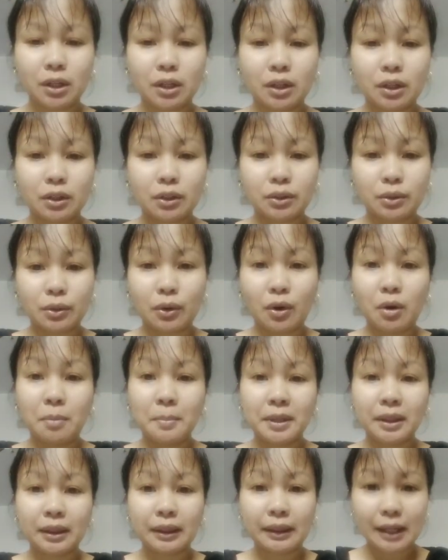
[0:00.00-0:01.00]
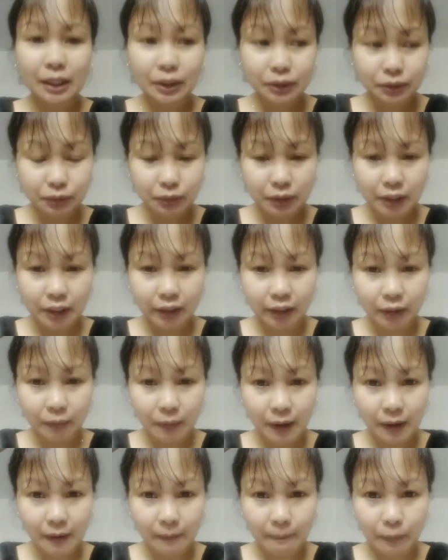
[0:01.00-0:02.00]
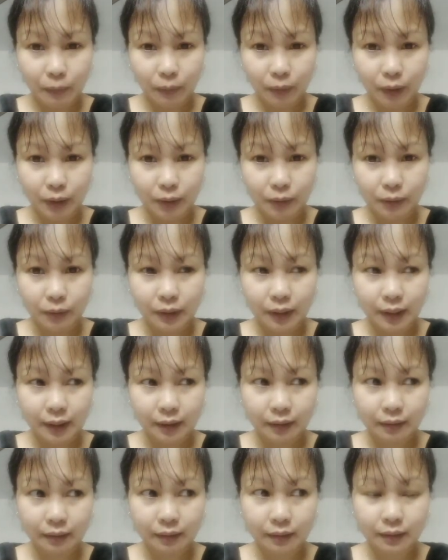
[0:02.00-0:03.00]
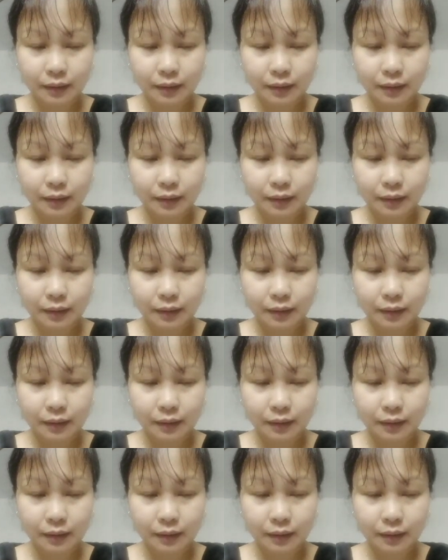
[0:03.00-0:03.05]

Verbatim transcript: So comment down kung naniniwala po kayo ng